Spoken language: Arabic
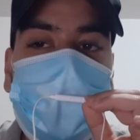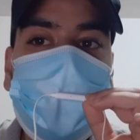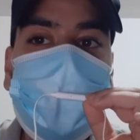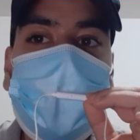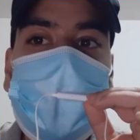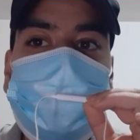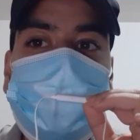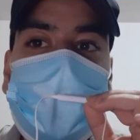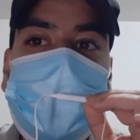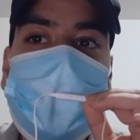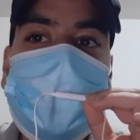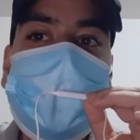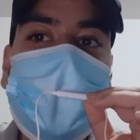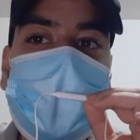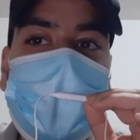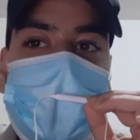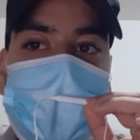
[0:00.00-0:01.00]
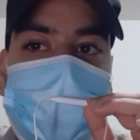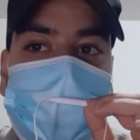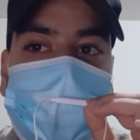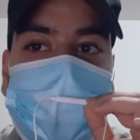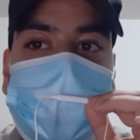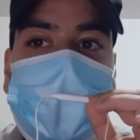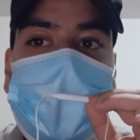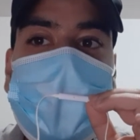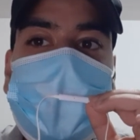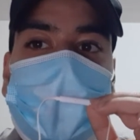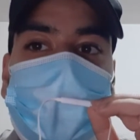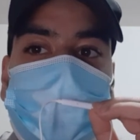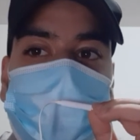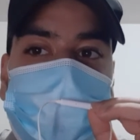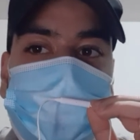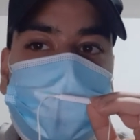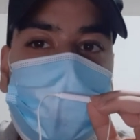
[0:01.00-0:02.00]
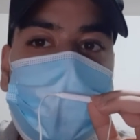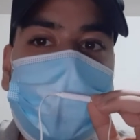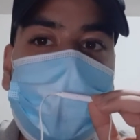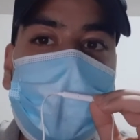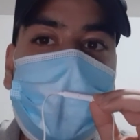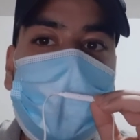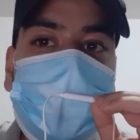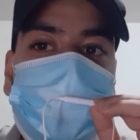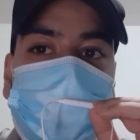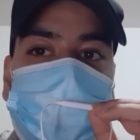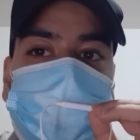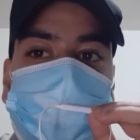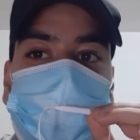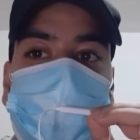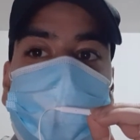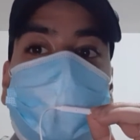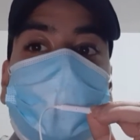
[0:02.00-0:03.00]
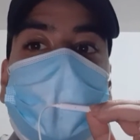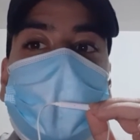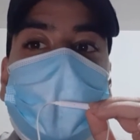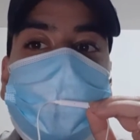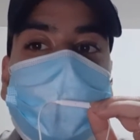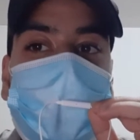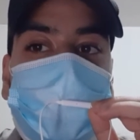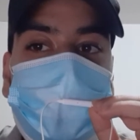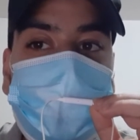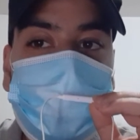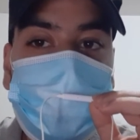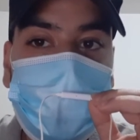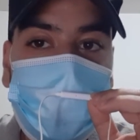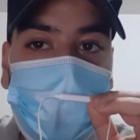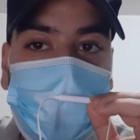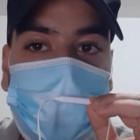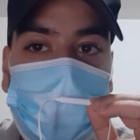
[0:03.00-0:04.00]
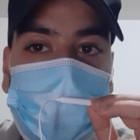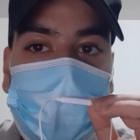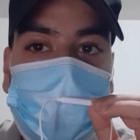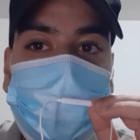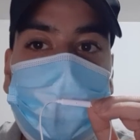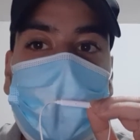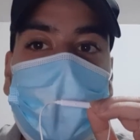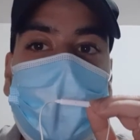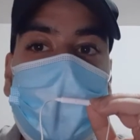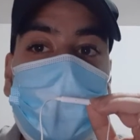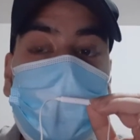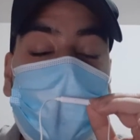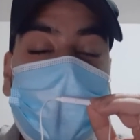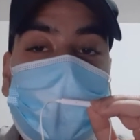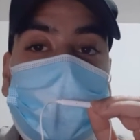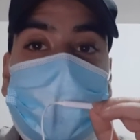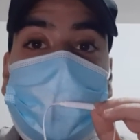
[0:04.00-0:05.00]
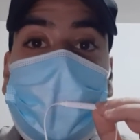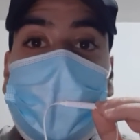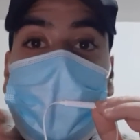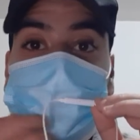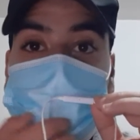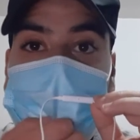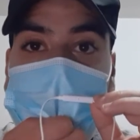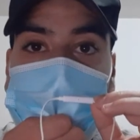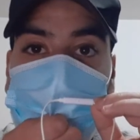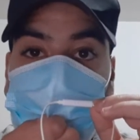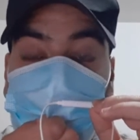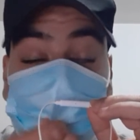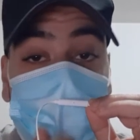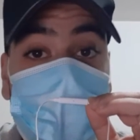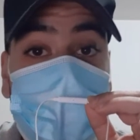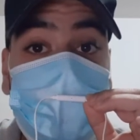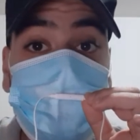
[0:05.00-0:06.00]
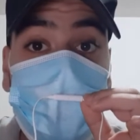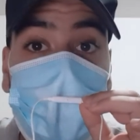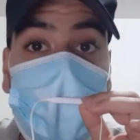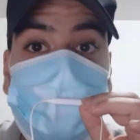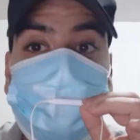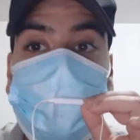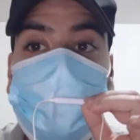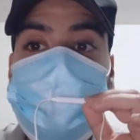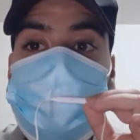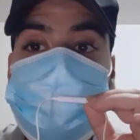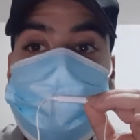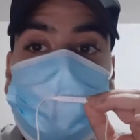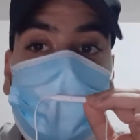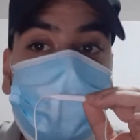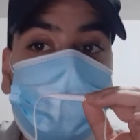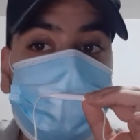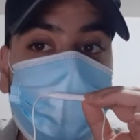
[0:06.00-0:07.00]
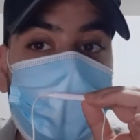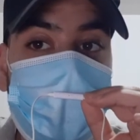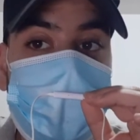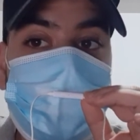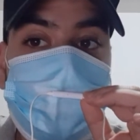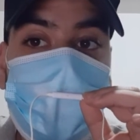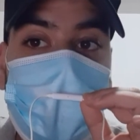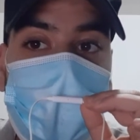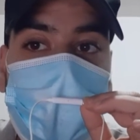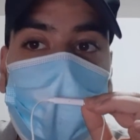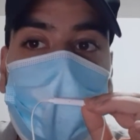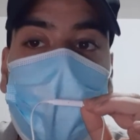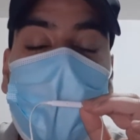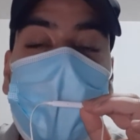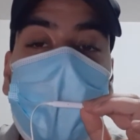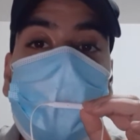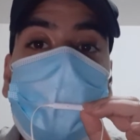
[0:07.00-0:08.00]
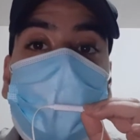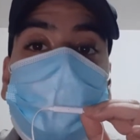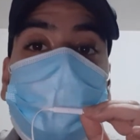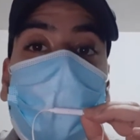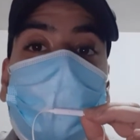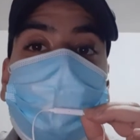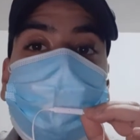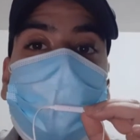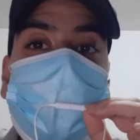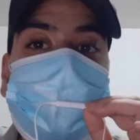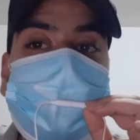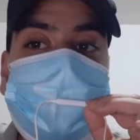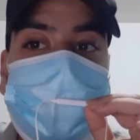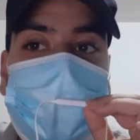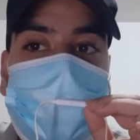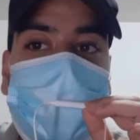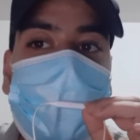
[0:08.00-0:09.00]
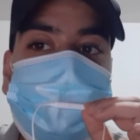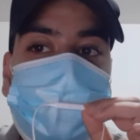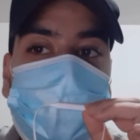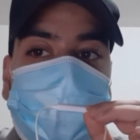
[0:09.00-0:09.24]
وأمراض العين والجلد والشعور بالخمور وأيضا من الممكن أن نواجه تساقط للشعر وضعف التئام